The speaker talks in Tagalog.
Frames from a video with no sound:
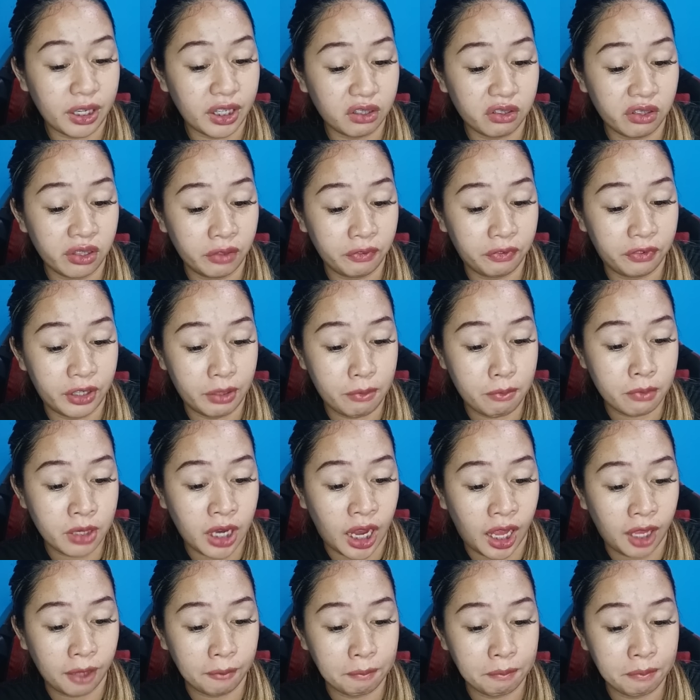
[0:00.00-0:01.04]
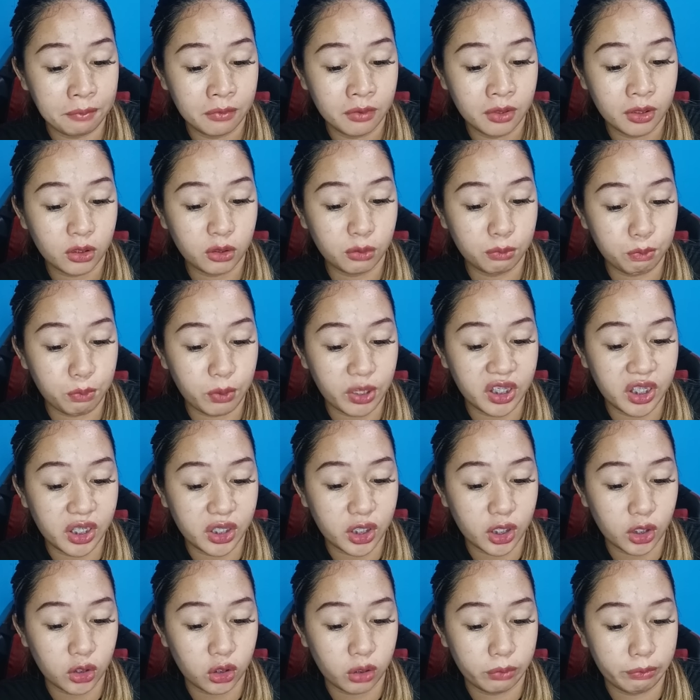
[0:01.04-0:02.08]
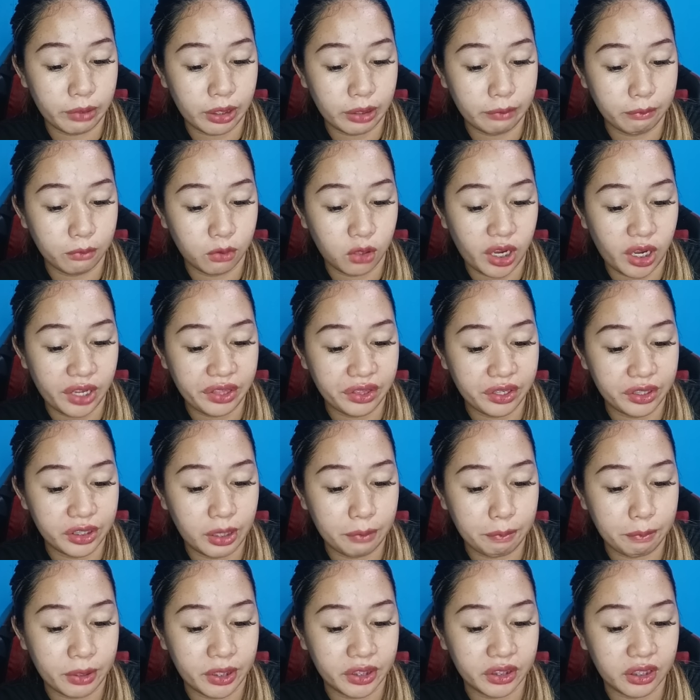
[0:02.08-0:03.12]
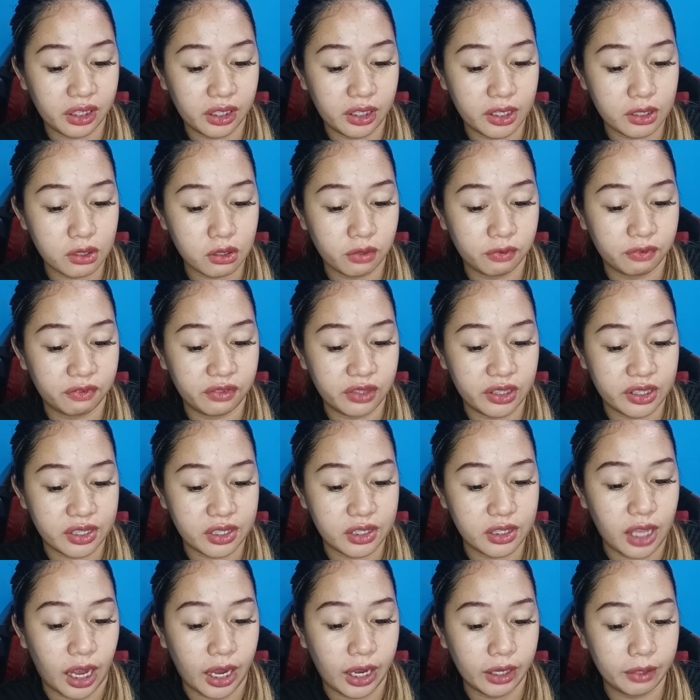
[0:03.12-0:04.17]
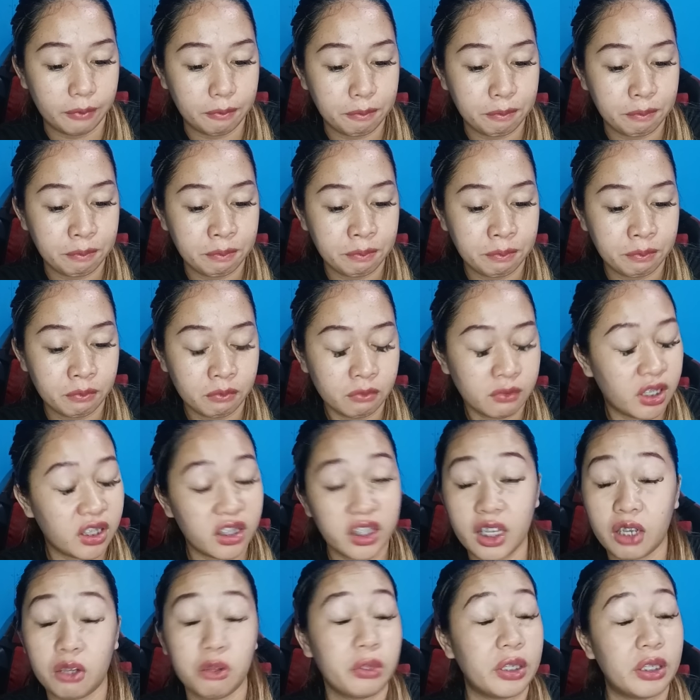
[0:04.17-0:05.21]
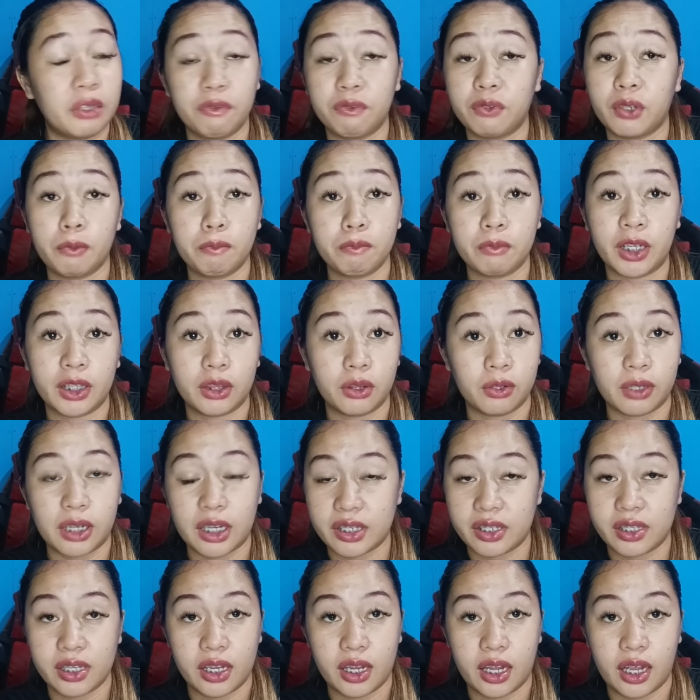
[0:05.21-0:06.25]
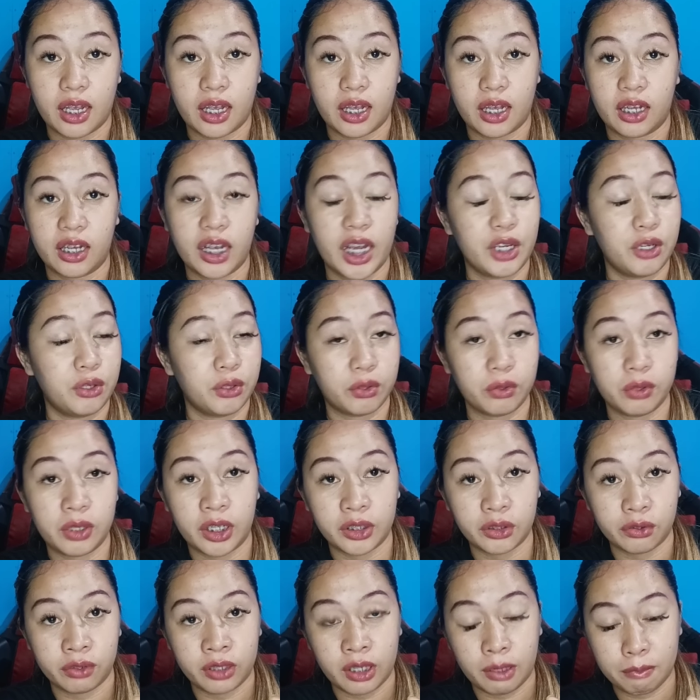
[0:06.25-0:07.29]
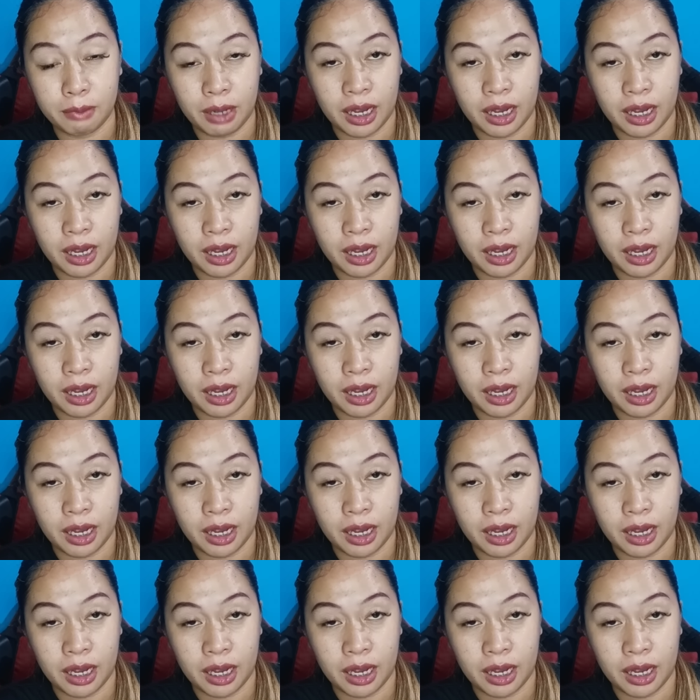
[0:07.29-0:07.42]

Paki-confirm nga kung pwede siyang tumakbo under the party list of ISDA. Hindi ako informed dito kasi uh, ngayon ko lang to